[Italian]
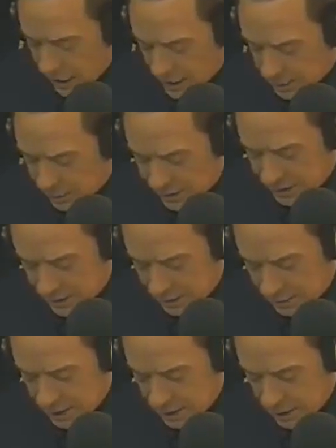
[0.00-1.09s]
a spenderli
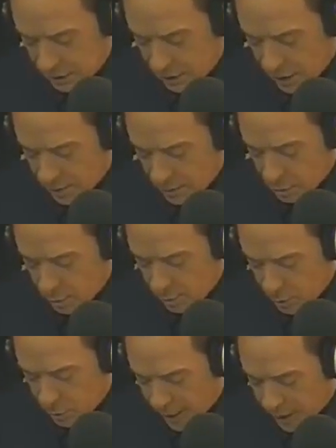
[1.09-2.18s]
meglio e in modo
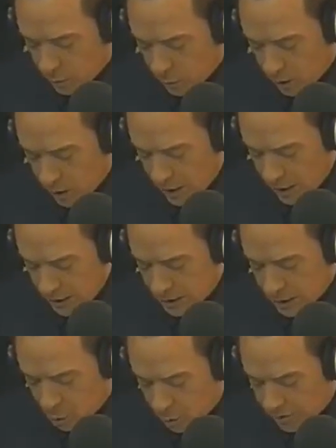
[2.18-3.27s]
più equo
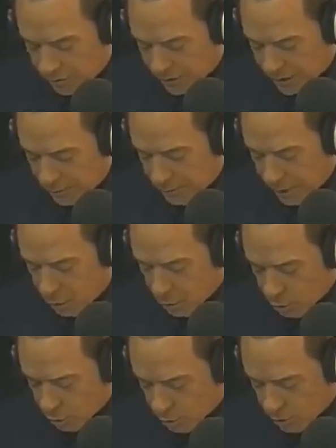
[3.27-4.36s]
di come farebbe
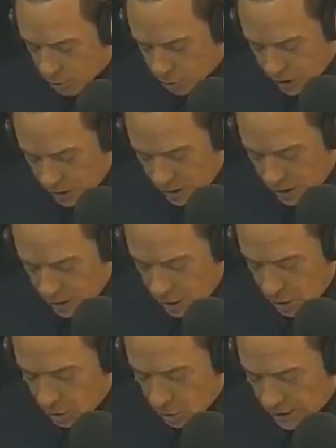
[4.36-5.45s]
ognuno di noi.
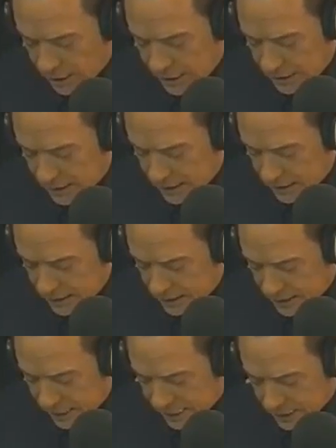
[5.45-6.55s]
Un grande
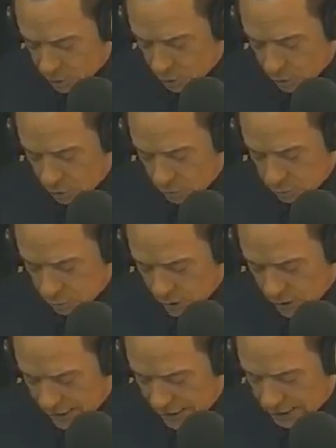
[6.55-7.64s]
Stato
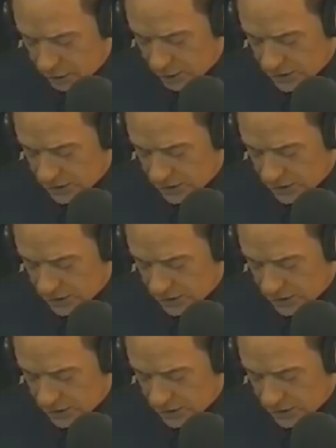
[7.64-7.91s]
burocratico e